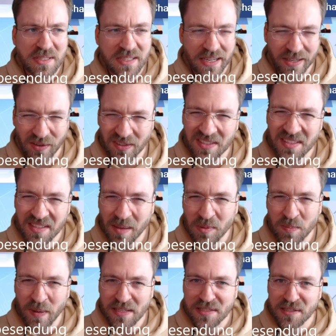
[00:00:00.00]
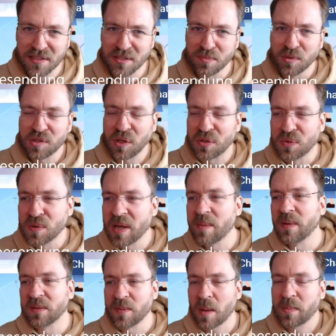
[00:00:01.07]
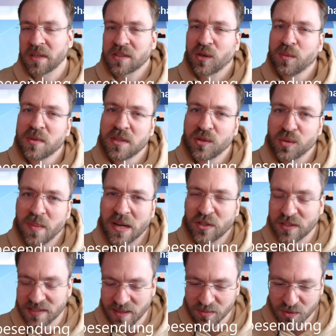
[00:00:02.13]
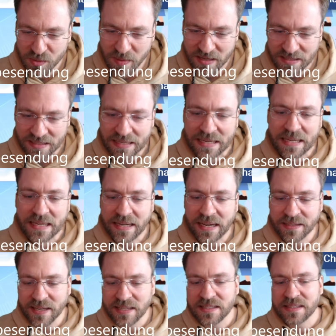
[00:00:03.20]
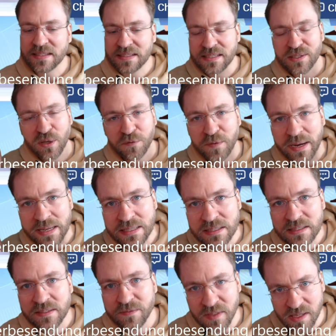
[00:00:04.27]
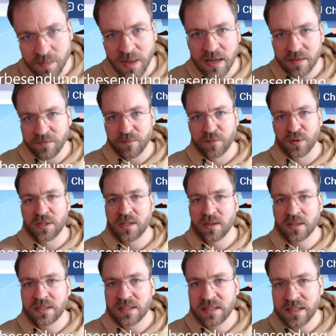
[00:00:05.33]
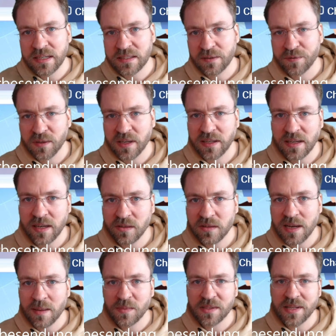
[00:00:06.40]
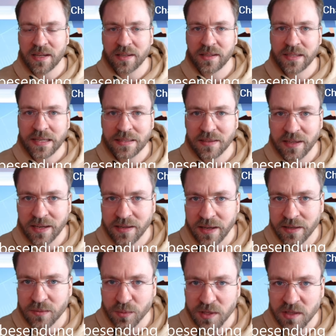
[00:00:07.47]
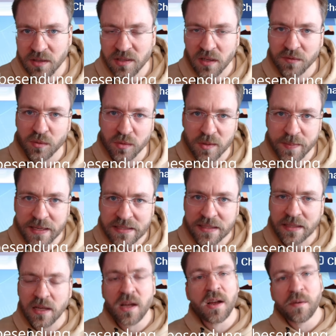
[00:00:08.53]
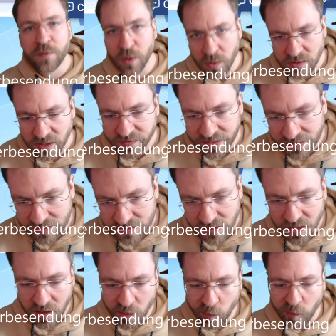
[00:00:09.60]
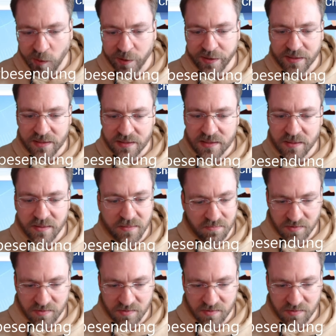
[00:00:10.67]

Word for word: mit Sicherheit auch selbst basteln. Ich muss auch zugeben, das wäre mir jetzt auch ein bisschen too much, das selbst zu machen. Ja, das, die Software ist, wie immer, für die Leute, die halt davon keine Ahnung haben, die sagen, ich hätte gern halt Windows auf einen USB-Stick für unterwegs. Und